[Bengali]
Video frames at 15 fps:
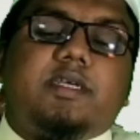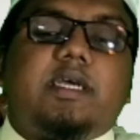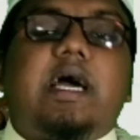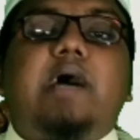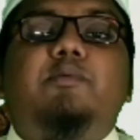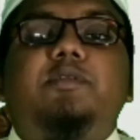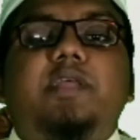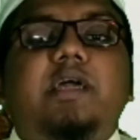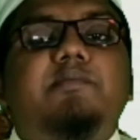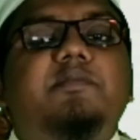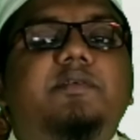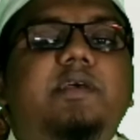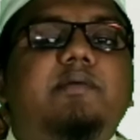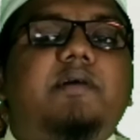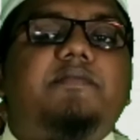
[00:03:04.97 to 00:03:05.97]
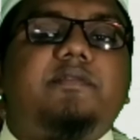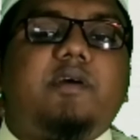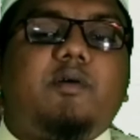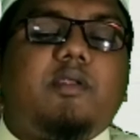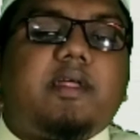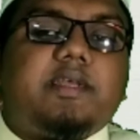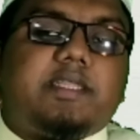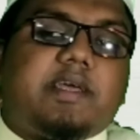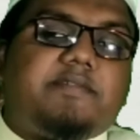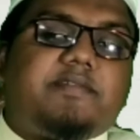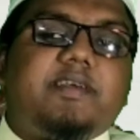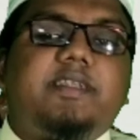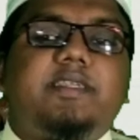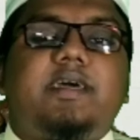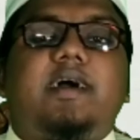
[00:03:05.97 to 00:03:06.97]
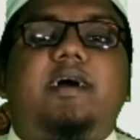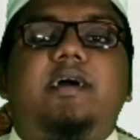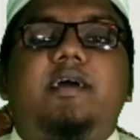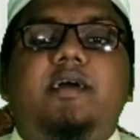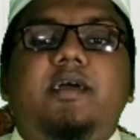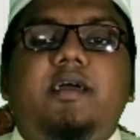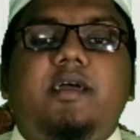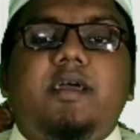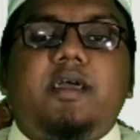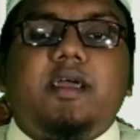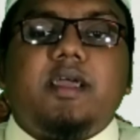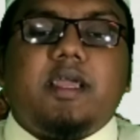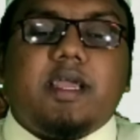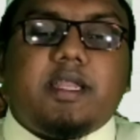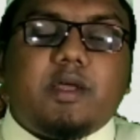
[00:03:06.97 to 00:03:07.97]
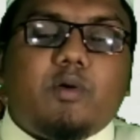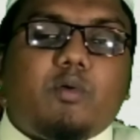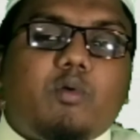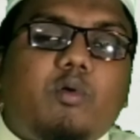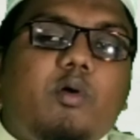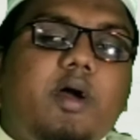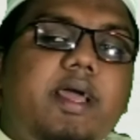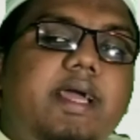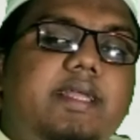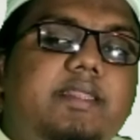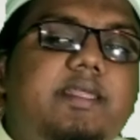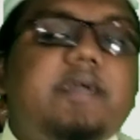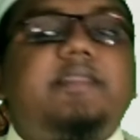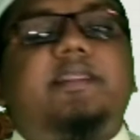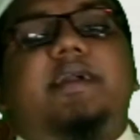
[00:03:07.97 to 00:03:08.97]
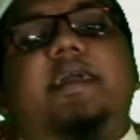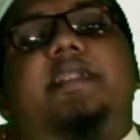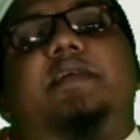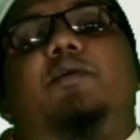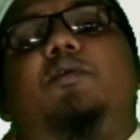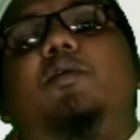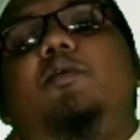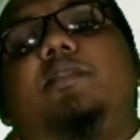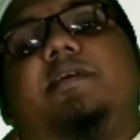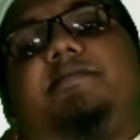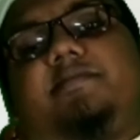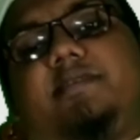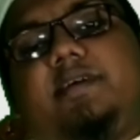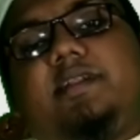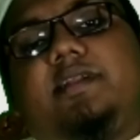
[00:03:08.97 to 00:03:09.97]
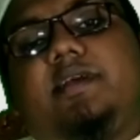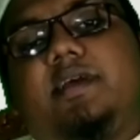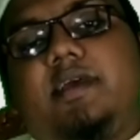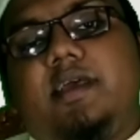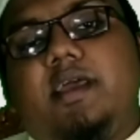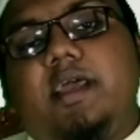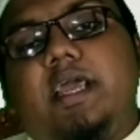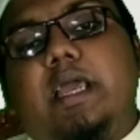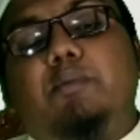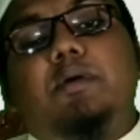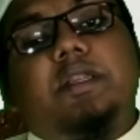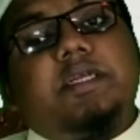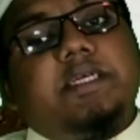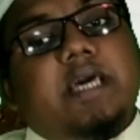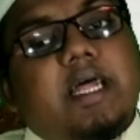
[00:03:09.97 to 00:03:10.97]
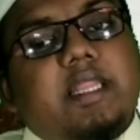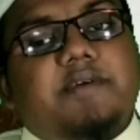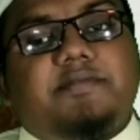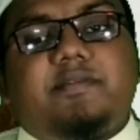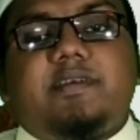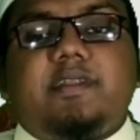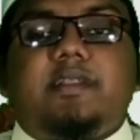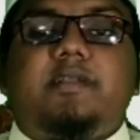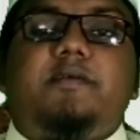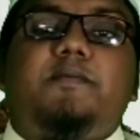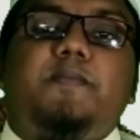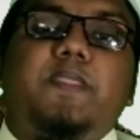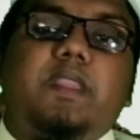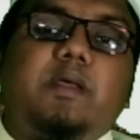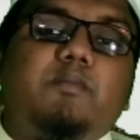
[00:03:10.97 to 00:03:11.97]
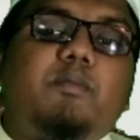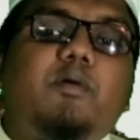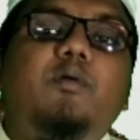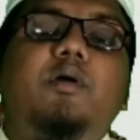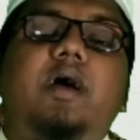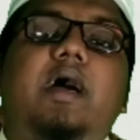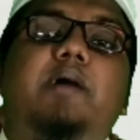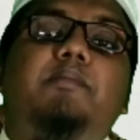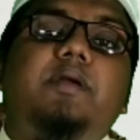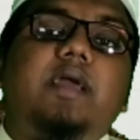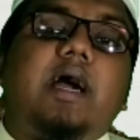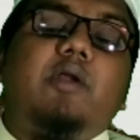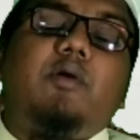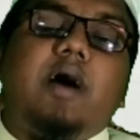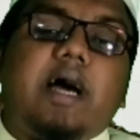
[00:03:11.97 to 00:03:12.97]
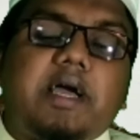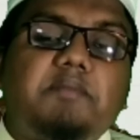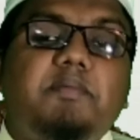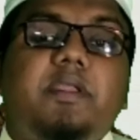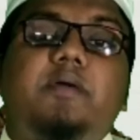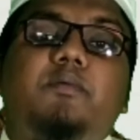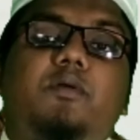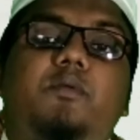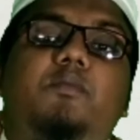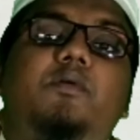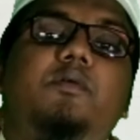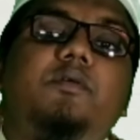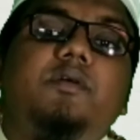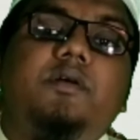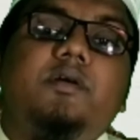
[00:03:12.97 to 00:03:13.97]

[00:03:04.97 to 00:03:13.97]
যে আবু তাহের মিসুর সাহেব হাফিজাহুল্লাহ যে তাফসিরটা এটা কয়েক দিক থেকে একটি অনন্য তাফসির এবং একটি সেরা তাফসির বরং আমি আরও আগ বেড়ে বলবো